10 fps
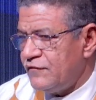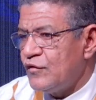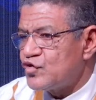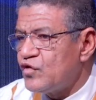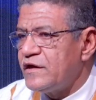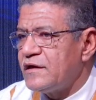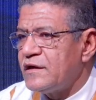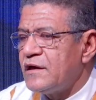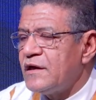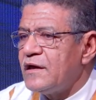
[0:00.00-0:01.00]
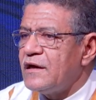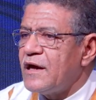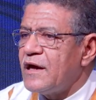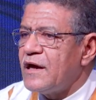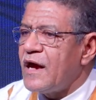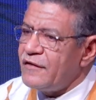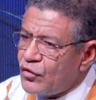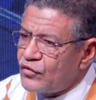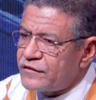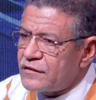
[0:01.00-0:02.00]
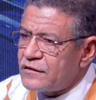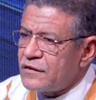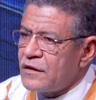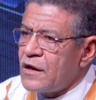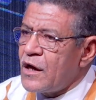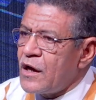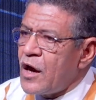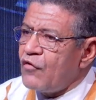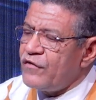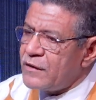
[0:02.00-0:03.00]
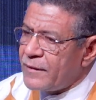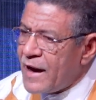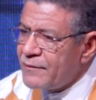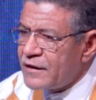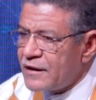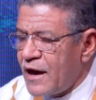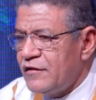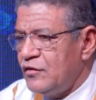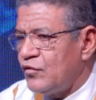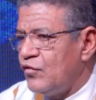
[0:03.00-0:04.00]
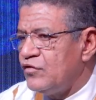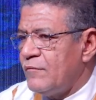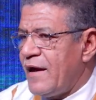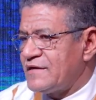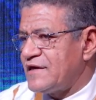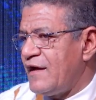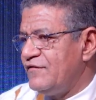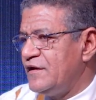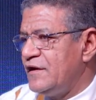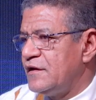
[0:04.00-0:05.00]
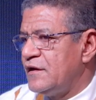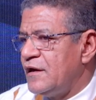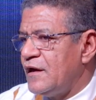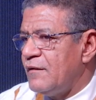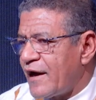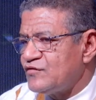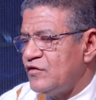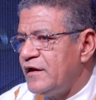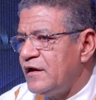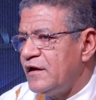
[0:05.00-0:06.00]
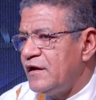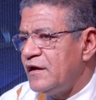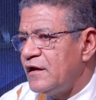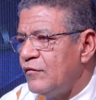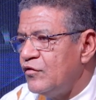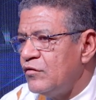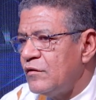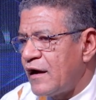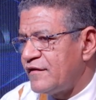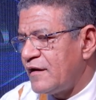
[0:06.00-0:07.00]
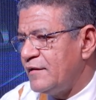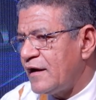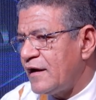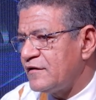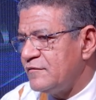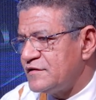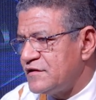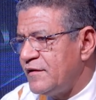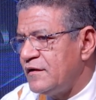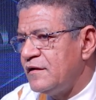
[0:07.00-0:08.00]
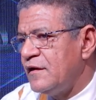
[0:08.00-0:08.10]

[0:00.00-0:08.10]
في وجودي هذه العقود وفي إبرام هذه العقود مع صحفيين مارسوا المهنة منذ أكثر من عقد من الزمن